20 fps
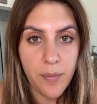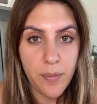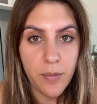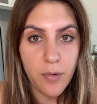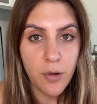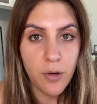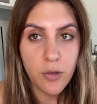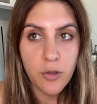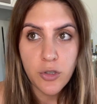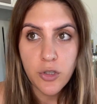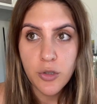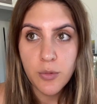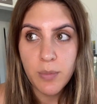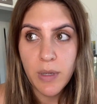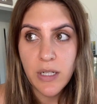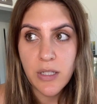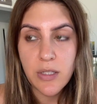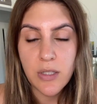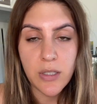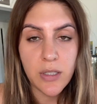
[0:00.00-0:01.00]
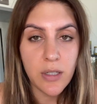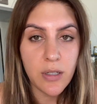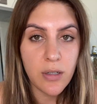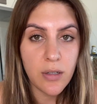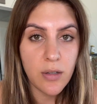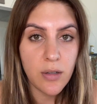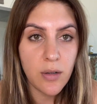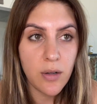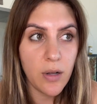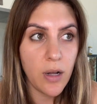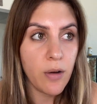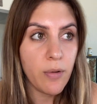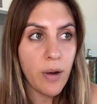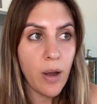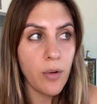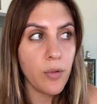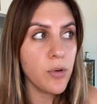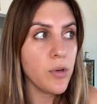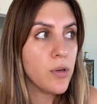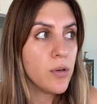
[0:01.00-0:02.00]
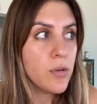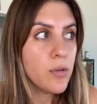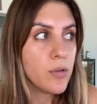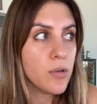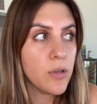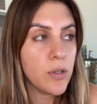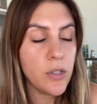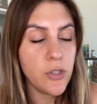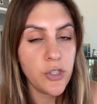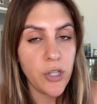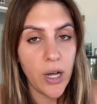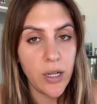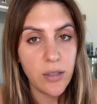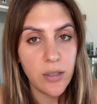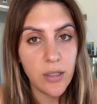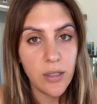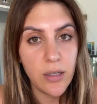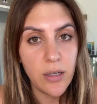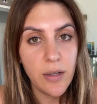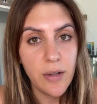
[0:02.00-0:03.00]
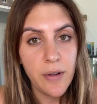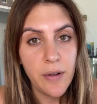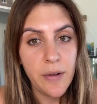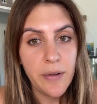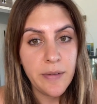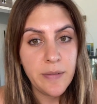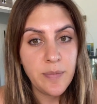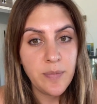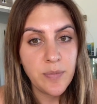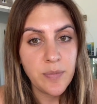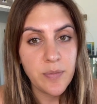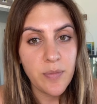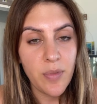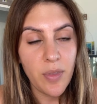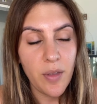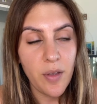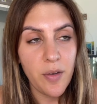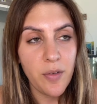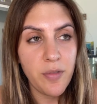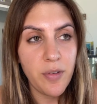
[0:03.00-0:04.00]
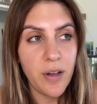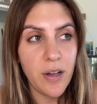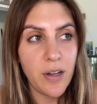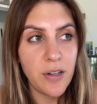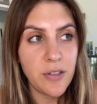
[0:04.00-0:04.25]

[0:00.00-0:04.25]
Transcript: لو ما يصير around you يجي عدل ف